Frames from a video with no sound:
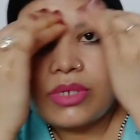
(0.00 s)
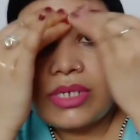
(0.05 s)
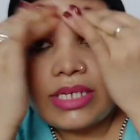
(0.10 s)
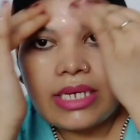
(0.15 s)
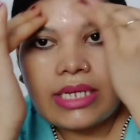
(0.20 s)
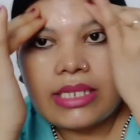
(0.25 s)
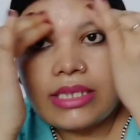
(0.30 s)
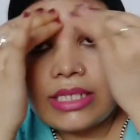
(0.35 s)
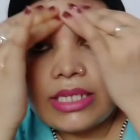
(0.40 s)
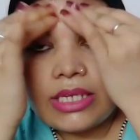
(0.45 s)
तो
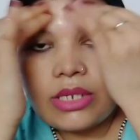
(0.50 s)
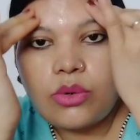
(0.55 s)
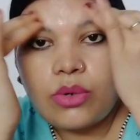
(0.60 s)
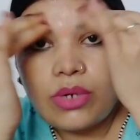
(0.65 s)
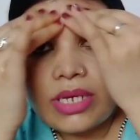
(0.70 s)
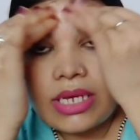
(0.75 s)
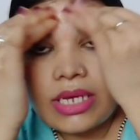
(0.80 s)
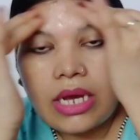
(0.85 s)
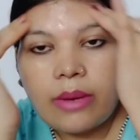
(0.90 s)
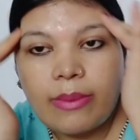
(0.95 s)
ये
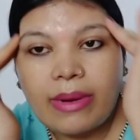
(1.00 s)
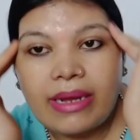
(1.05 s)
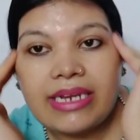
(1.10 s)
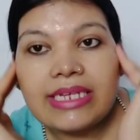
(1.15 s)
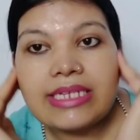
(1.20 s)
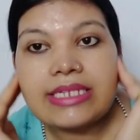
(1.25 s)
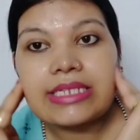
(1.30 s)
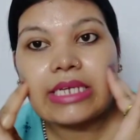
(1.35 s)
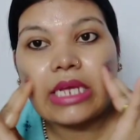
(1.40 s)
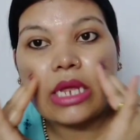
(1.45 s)
तीनों ही
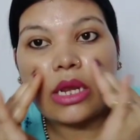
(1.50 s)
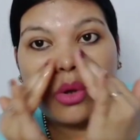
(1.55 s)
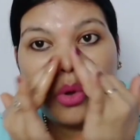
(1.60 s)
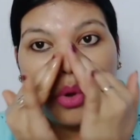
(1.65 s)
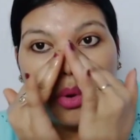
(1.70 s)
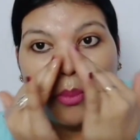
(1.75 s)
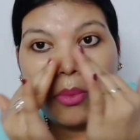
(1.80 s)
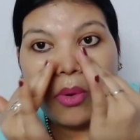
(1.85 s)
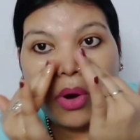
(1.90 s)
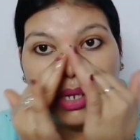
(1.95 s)
हमारी
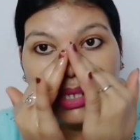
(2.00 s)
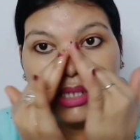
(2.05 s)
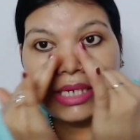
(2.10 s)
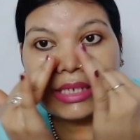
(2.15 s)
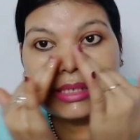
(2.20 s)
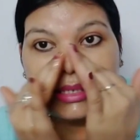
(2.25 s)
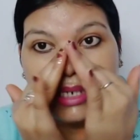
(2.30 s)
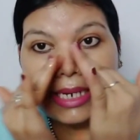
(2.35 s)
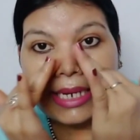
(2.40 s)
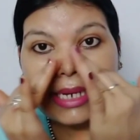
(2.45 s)
स्किन को
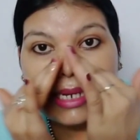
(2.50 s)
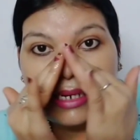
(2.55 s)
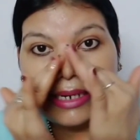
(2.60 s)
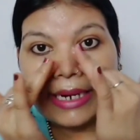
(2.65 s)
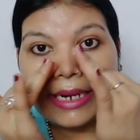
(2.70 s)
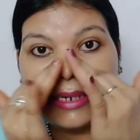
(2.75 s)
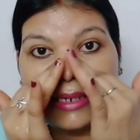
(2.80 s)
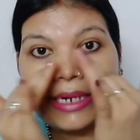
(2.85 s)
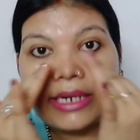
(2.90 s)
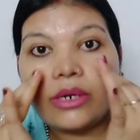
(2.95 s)
बहुत ही अच्छा एक
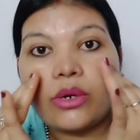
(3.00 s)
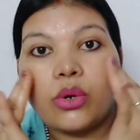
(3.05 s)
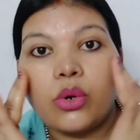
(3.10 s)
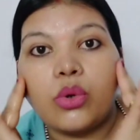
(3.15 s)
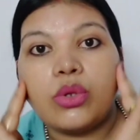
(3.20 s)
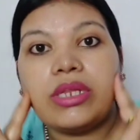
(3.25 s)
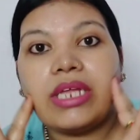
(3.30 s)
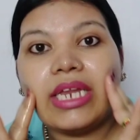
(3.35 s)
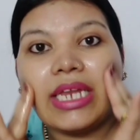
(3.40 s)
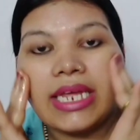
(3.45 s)
रेडियंट
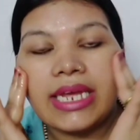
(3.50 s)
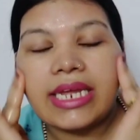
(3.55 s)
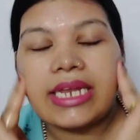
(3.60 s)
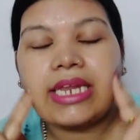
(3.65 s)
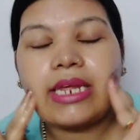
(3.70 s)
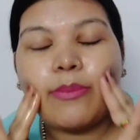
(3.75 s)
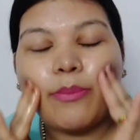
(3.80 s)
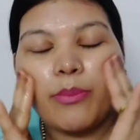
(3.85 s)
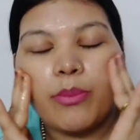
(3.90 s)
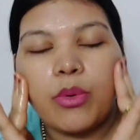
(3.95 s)
ग्लो देने
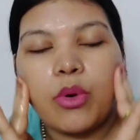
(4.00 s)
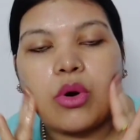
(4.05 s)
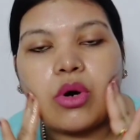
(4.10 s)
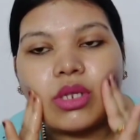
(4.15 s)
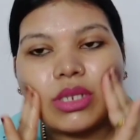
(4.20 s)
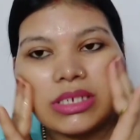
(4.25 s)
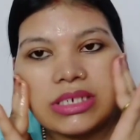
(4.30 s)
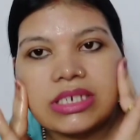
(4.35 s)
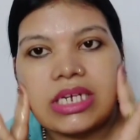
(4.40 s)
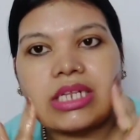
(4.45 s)
के लिए
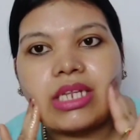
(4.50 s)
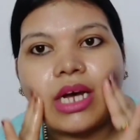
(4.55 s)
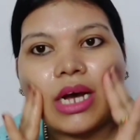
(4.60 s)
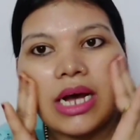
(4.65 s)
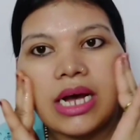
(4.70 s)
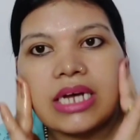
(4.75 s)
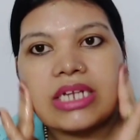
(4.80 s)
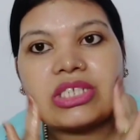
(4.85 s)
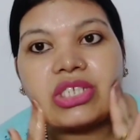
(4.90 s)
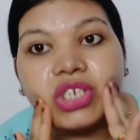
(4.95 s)
बहुत ही
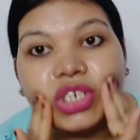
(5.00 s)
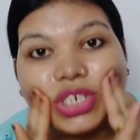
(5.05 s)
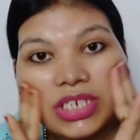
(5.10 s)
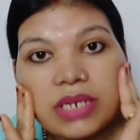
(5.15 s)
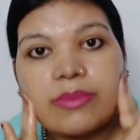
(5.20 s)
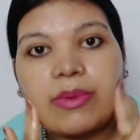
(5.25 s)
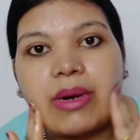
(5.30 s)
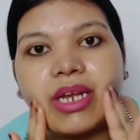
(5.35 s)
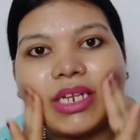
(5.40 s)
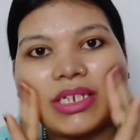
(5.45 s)
ज़्यादा
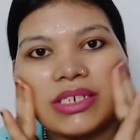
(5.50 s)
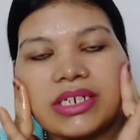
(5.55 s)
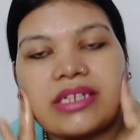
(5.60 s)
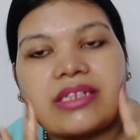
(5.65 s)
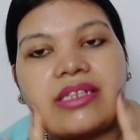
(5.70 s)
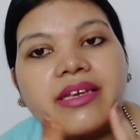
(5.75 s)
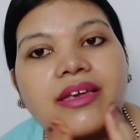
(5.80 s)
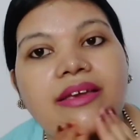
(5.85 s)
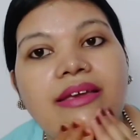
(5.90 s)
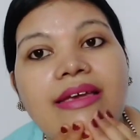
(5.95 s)
अच्छे माने
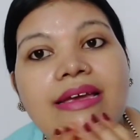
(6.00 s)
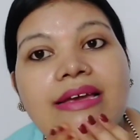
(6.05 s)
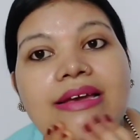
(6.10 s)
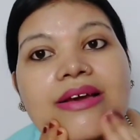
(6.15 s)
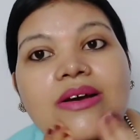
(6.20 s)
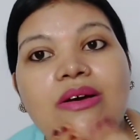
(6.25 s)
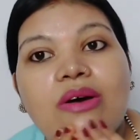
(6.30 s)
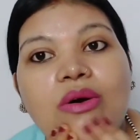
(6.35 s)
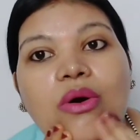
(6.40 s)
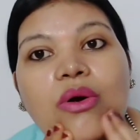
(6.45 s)
जाते हैं
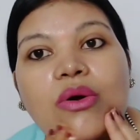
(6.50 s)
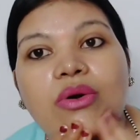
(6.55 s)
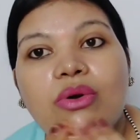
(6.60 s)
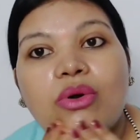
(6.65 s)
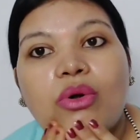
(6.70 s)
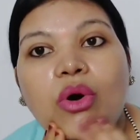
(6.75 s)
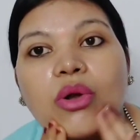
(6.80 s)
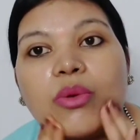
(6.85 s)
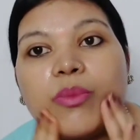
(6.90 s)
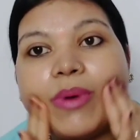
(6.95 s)

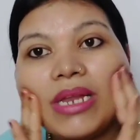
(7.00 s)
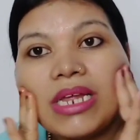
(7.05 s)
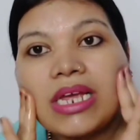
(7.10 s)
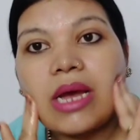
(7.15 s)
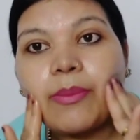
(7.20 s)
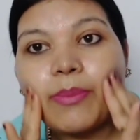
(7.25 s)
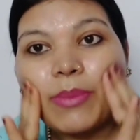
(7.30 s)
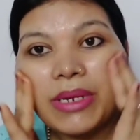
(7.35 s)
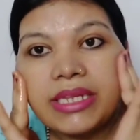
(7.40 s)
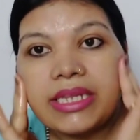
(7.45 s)
और
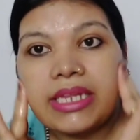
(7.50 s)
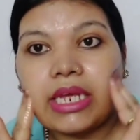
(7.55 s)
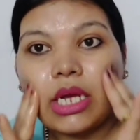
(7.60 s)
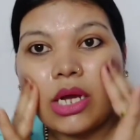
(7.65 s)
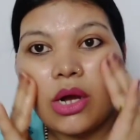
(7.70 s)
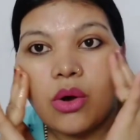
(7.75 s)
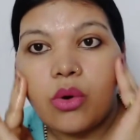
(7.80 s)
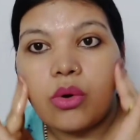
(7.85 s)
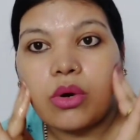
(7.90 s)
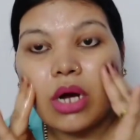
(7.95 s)
नॉर्मली आपने
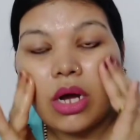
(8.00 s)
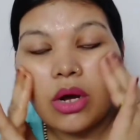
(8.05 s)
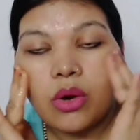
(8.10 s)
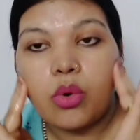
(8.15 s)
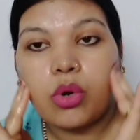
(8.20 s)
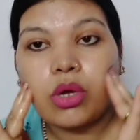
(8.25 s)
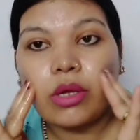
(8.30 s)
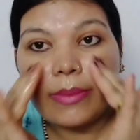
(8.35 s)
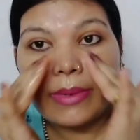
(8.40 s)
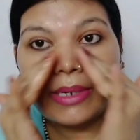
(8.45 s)
देखा
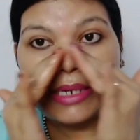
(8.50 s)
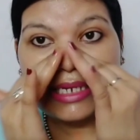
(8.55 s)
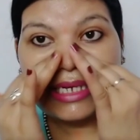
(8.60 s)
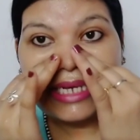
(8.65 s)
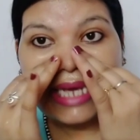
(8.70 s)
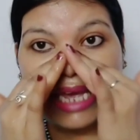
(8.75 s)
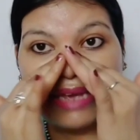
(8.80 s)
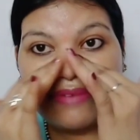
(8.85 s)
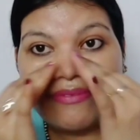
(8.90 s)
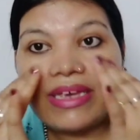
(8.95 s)
होगा कोई भी
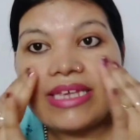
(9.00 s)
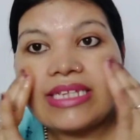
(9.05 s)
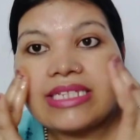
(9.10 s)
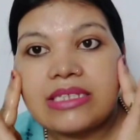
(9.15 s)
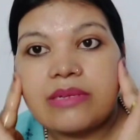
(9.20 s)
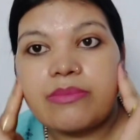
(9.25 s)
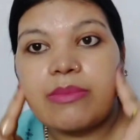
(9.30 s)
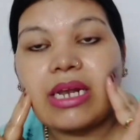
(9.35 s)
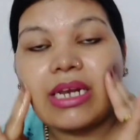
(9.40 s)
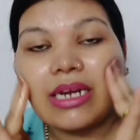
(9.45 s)
डी
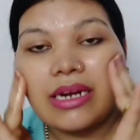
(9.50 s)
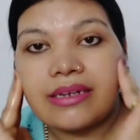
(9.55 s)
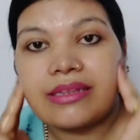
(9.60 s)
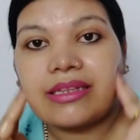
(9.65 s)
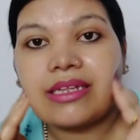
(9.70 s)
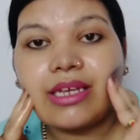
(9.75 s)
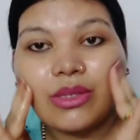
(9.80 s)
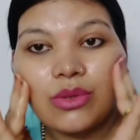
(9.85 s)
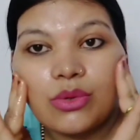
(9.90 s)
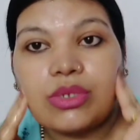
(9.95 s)
इस्तेमाल
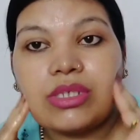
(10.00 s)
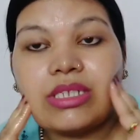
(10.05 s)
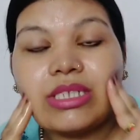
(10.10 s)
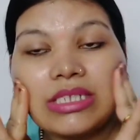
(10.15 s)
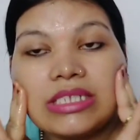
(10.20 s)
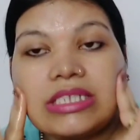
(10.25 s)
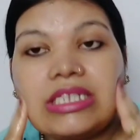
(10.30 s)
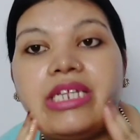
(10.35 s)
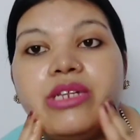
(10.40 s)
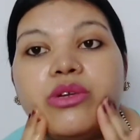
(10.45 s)
करते हैं तो इन
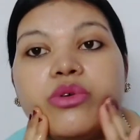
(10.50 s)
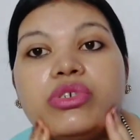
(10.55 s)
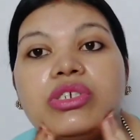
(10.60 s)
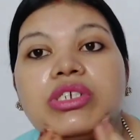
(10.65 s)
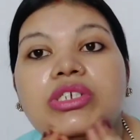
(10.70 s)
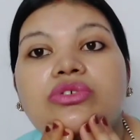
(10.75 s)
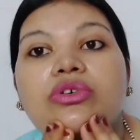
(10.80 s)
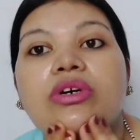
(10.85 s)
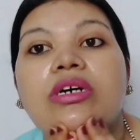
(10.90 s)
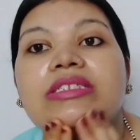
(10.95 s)
तीनों
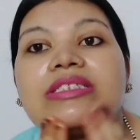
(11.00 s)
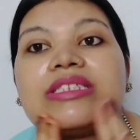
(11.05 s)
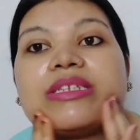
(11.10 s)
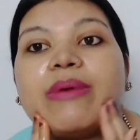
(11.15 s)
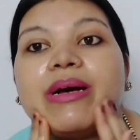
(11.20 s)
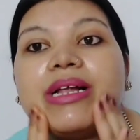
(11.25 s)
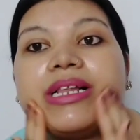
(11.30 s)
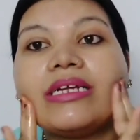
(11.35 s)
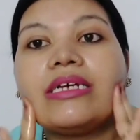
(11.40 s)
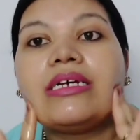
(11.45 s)
चीज़ों का
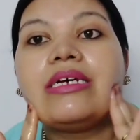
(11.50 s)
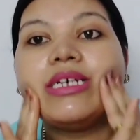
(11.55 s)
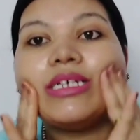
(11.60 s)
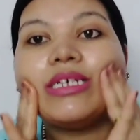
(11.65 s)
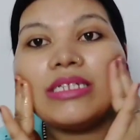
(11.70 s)
इस्तेमाल